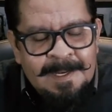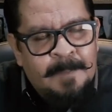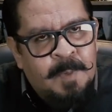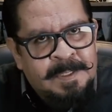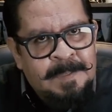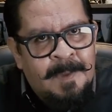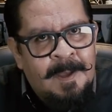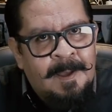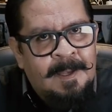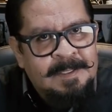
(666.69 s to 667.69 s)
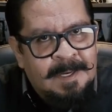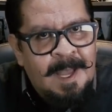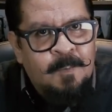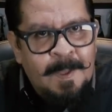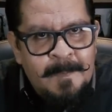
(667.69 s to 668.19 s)
la próxima
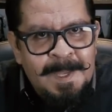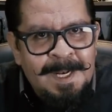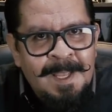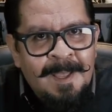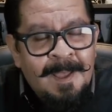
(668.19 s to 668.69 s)
será 9000.